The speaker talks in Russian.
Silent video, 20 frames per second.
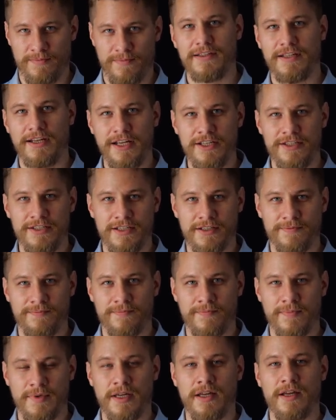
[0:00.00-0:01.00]
Третье –
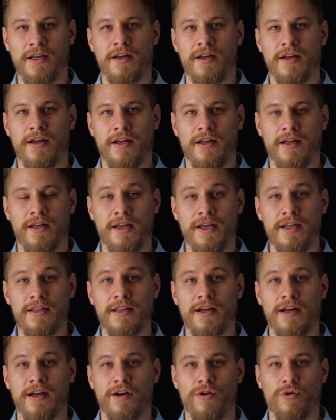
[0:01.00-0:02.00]

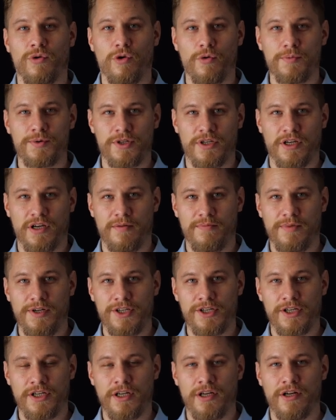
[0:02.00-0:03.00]
это общие
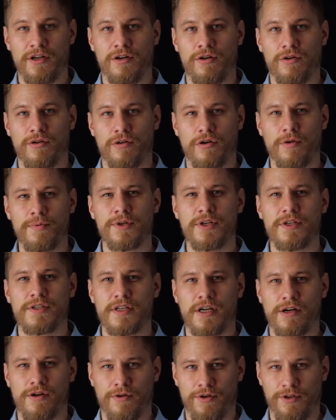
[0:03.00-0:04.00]
обычаи, общий
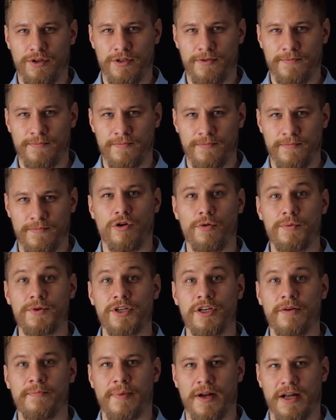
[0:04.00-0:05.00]
закон,
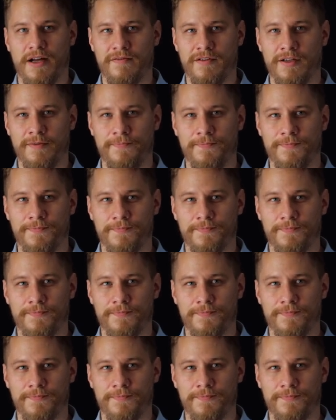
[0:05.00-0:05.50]
общее право.